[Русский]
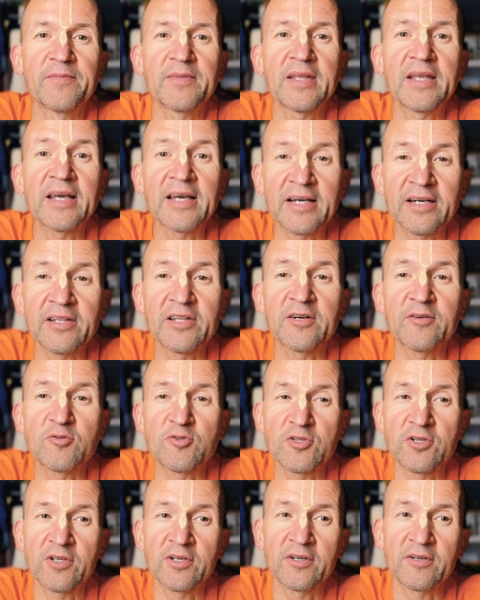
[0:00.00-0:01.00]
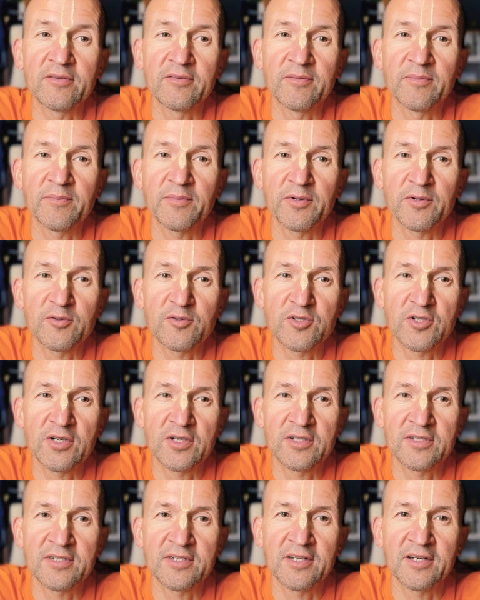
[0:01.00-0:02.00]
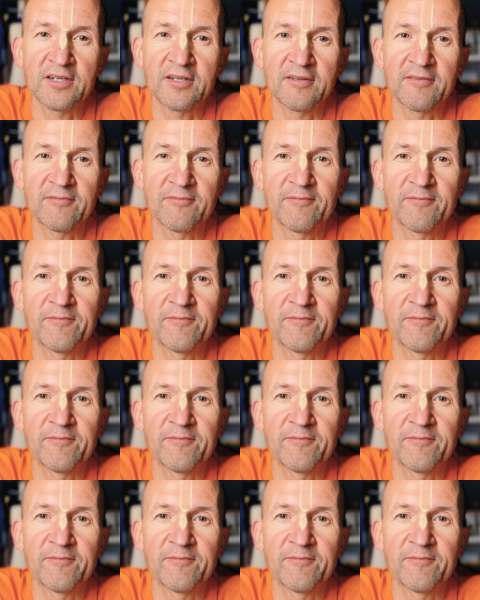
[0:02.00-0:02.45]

И когда ученик получает знание?